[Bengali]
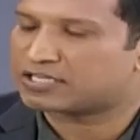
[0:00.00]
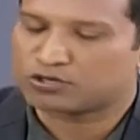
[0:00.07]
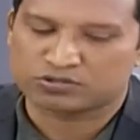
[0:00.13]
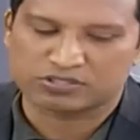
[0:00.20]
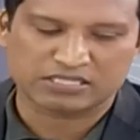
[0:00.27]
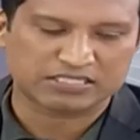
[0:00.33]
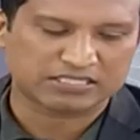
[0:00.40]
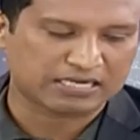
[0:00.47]
তিনিও
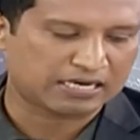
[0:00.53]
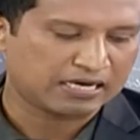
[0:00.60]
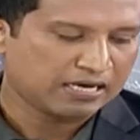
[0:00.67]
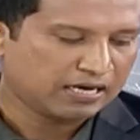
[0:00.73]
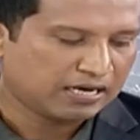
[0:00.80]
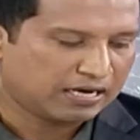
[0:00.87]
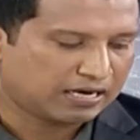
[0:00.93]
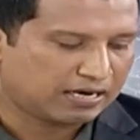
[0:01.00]
জিনিসটা
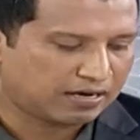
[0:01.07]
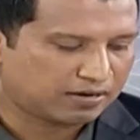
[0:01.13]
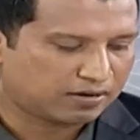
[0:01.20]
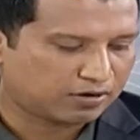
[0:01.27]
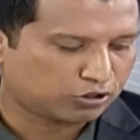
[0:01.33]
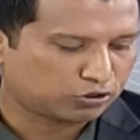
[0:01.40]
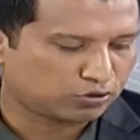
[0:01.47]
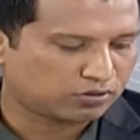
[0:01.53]

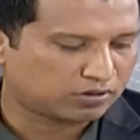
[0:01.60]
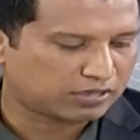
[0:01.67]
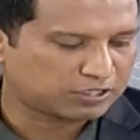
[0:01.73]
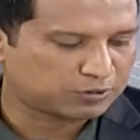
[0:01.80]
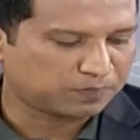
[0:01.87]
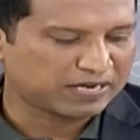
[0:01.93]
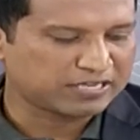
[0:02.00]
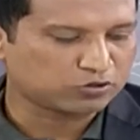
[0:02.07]
হয়তো
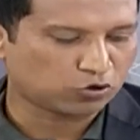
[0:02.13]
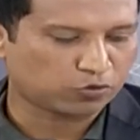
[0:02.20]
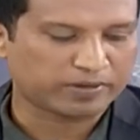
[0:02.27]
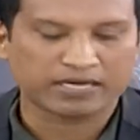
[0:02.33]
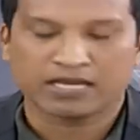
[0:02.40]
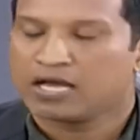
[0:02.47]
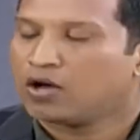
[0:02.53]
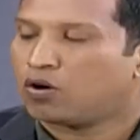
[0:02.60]
এক্সপ্লেন করবেন